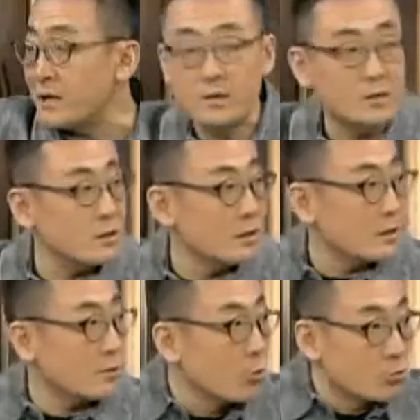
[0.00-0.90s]
山
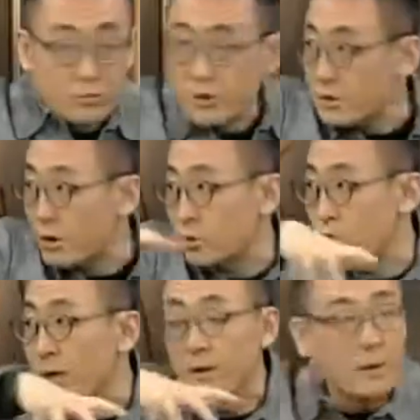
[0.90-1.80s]
西都从这儿调
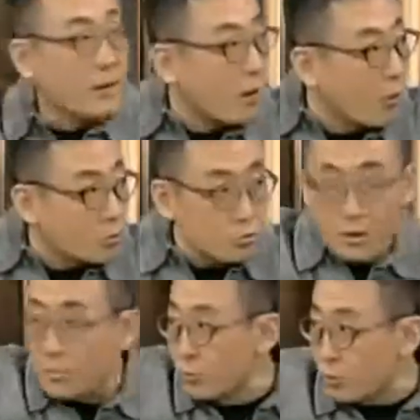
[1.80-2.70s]
水，好
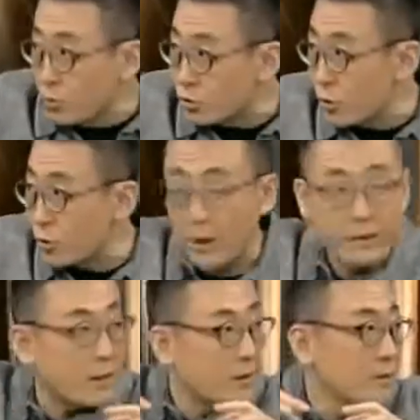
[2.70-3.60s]
多个不同水
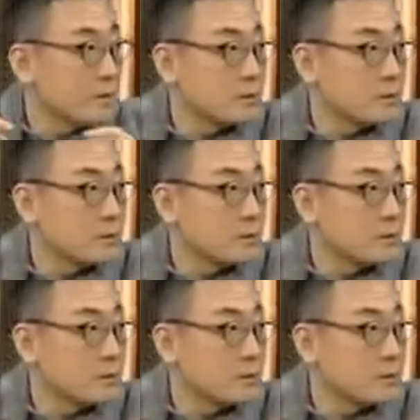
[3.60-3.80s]
源呢，